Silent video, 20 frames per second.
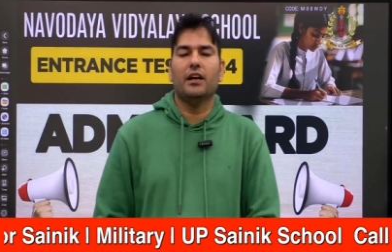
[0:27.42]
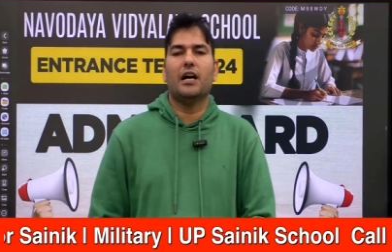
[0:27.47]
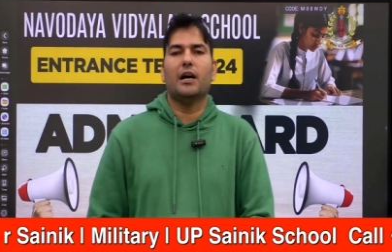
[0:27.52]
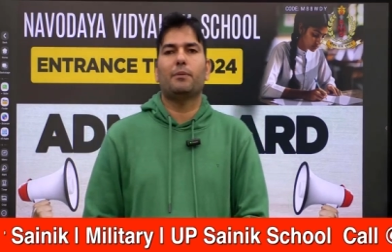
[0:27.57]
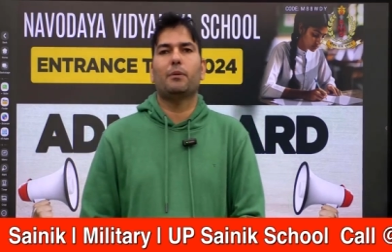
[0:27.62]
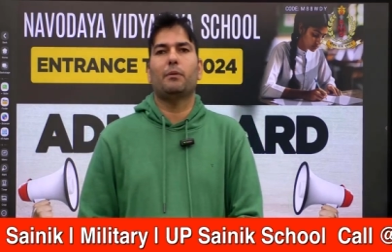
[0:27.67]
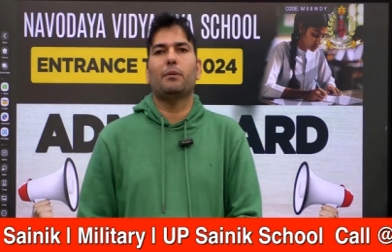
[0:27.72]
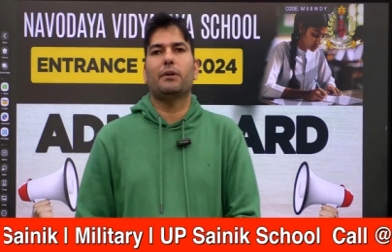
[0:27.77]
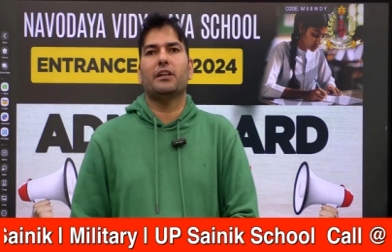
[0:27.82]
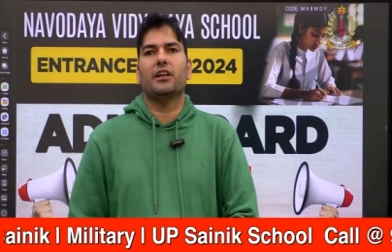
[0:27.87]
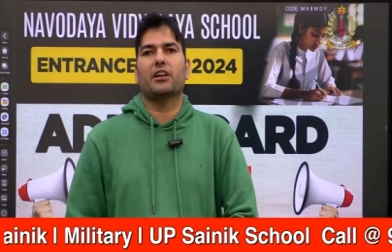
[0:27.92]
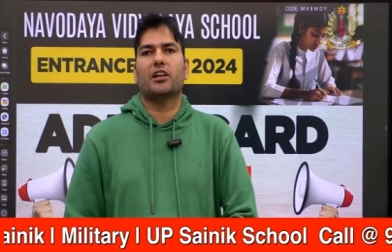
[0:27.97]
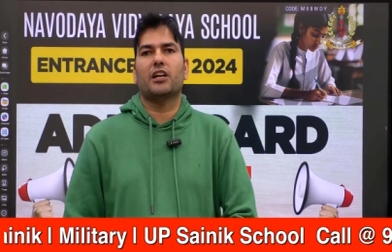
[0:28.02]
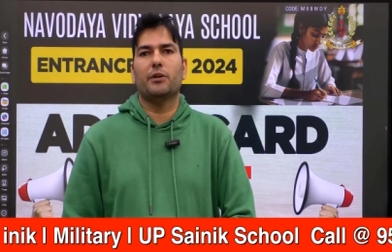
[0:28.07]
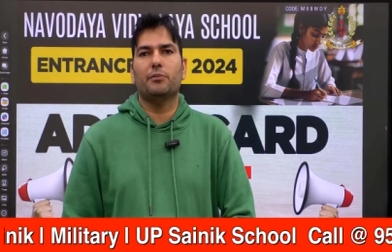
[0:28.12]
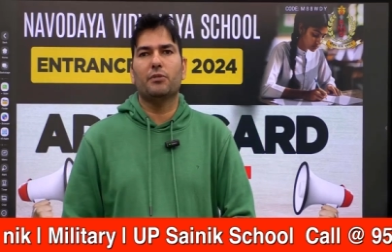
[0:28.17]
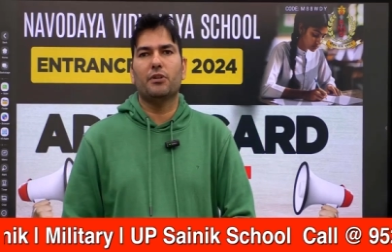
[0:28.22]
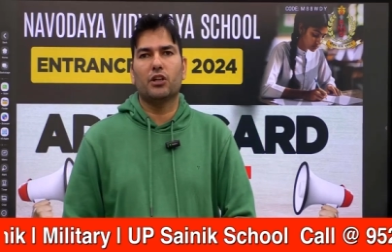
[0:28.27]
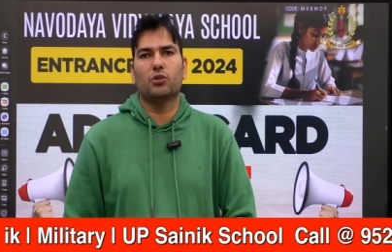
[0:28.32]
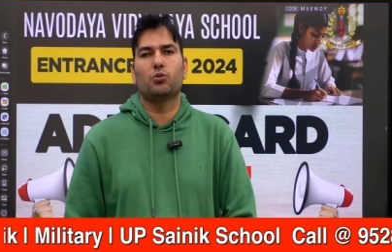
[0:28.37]
आप हमारी
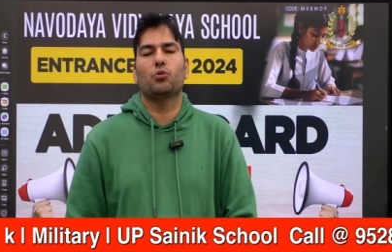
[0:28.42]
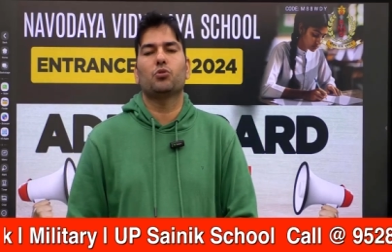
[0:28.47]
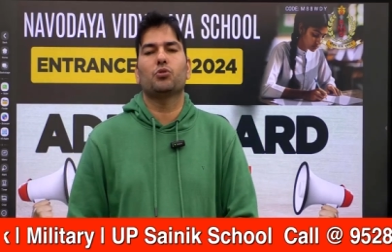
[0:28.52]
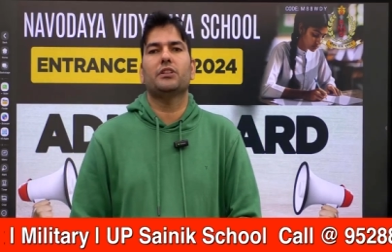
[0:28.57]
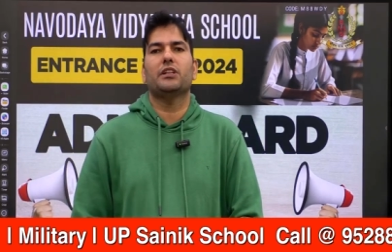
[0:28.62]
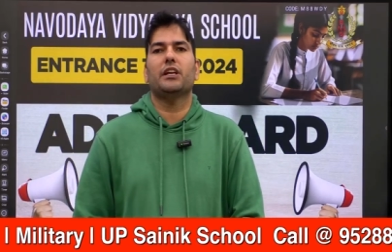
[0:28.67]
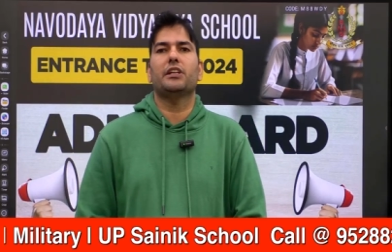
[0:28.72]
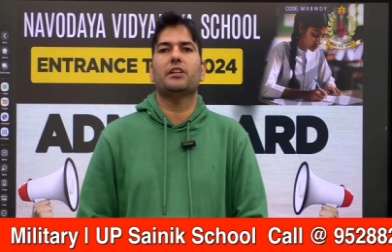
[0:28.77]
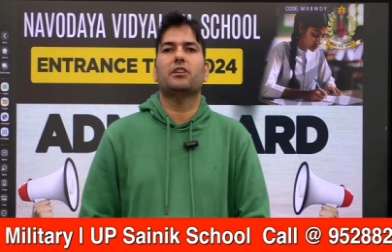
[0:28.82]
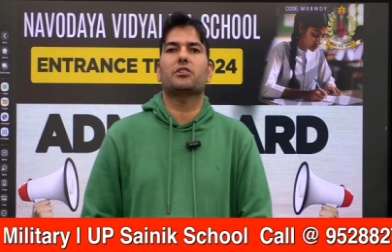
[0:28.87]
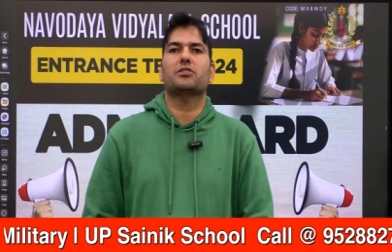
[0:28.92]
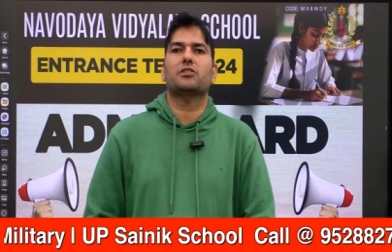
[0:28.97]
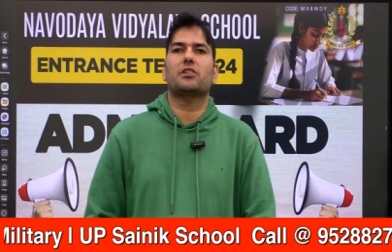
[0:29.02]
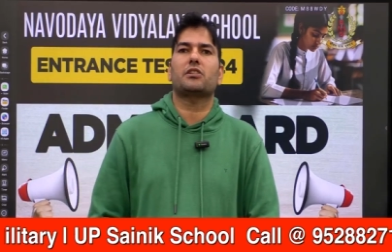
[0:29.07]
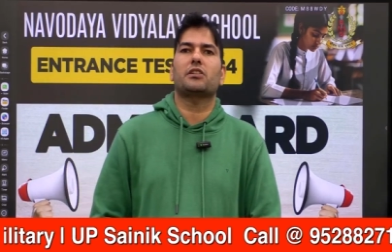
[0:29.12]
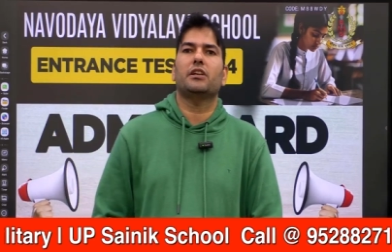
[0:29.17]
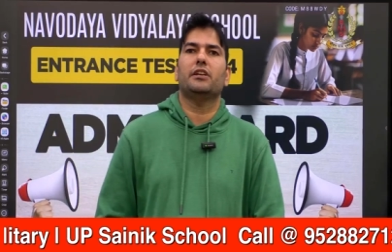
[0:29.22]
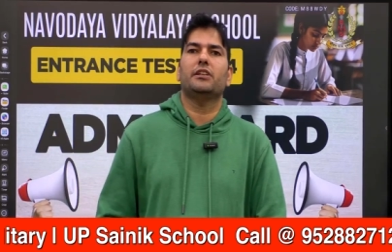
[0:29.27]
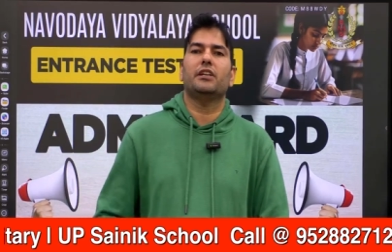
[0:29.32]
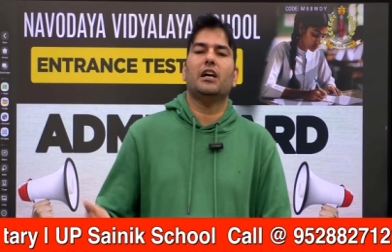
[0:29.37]
एकेडमी के थ्रू तैयारी कर
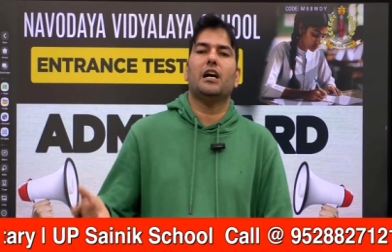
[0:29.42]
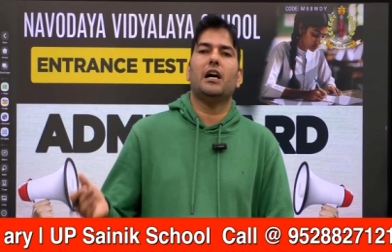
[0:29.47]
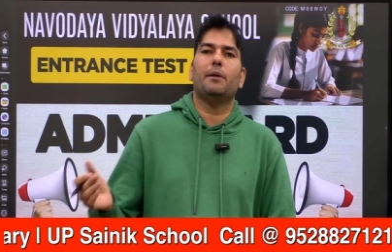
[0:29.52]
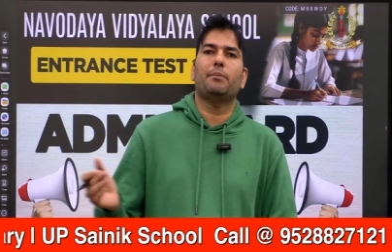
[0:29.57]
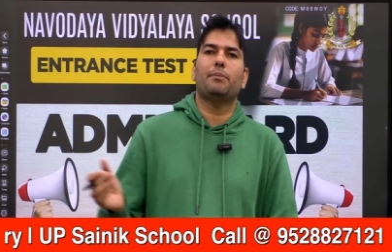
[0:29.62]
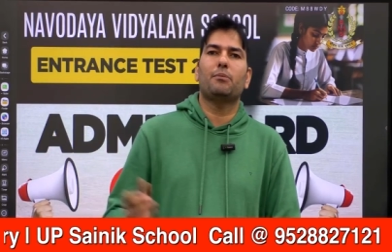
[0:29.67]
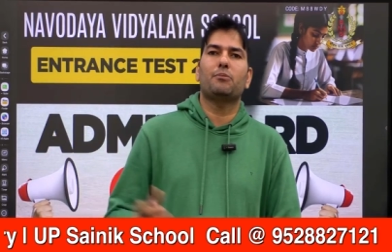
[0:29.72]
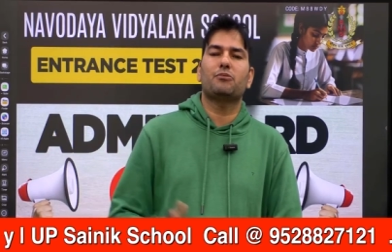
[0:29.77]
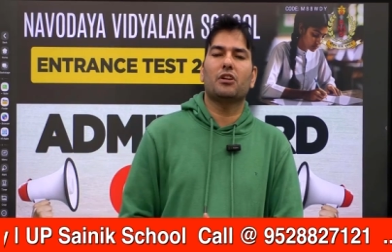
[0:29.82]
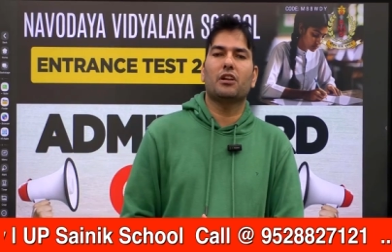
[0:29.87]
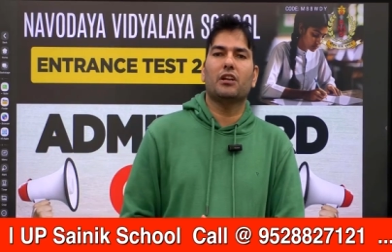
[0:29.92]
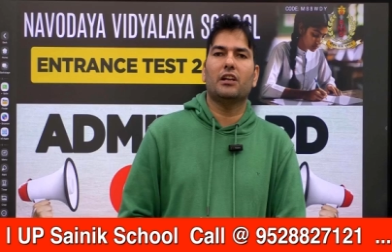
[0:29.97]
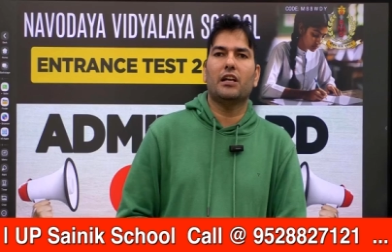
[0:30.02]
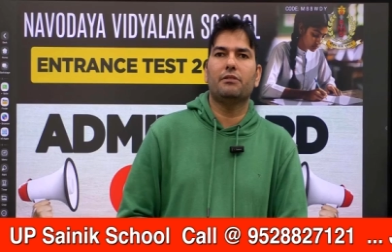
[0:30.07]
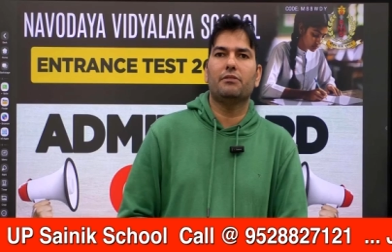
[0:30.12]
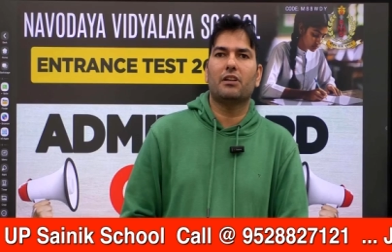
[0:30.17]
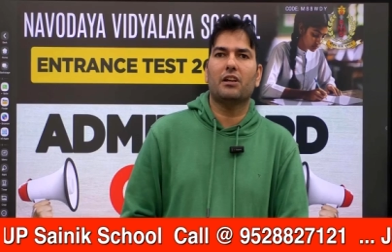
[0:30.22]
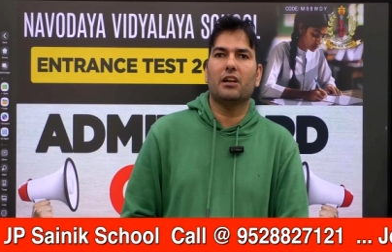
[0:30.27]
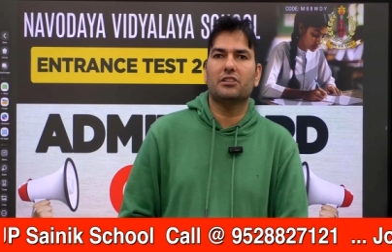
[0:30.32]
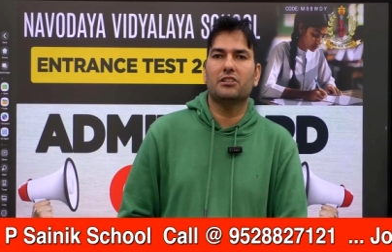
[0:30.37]
सकते हैं या आप हमसे लाइव
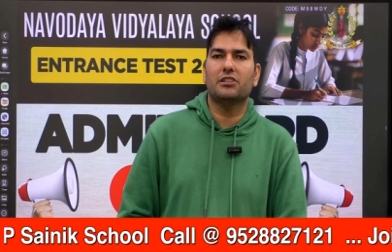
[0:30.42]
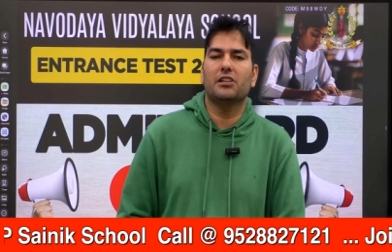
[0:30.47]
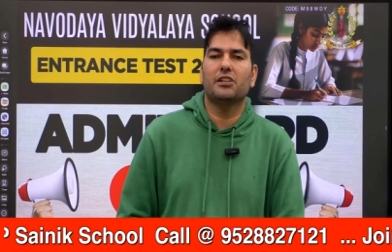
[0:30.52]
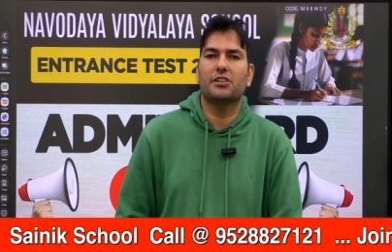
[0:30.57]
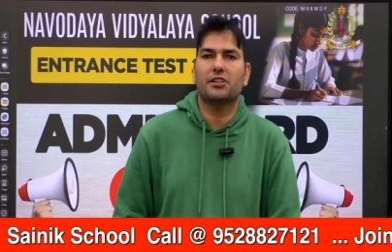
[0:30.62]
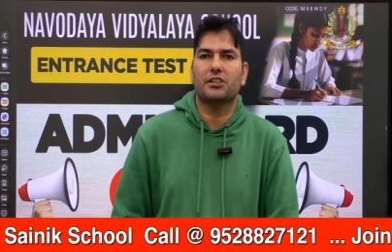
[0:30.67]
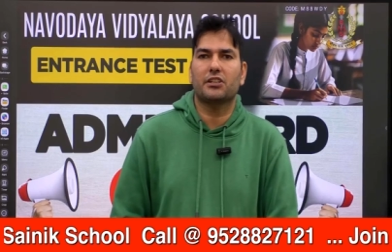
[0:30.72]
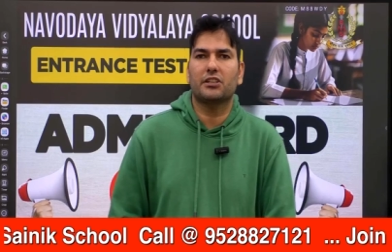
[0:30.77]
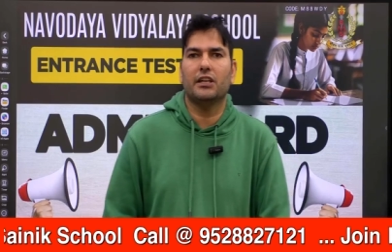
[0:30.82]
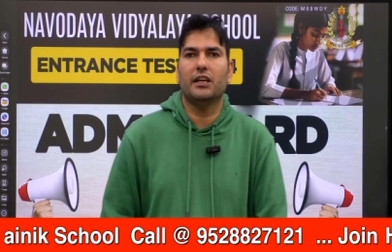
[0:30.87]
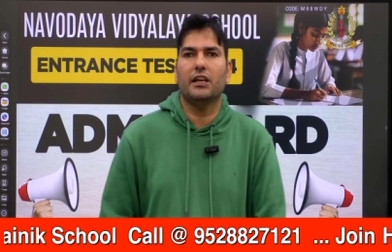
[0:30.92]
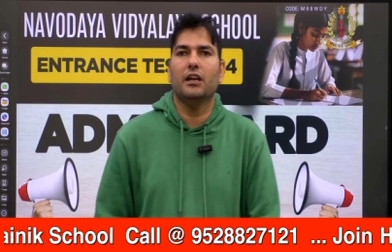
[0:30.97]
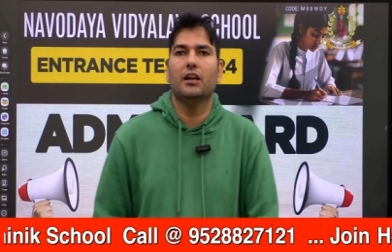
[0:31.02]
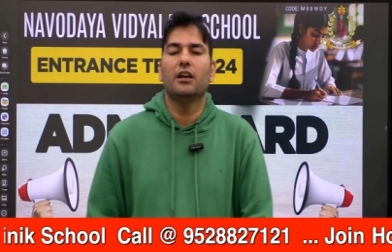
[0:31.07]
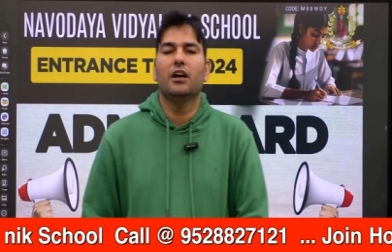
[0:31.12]
क्लासेज ले सकते हैं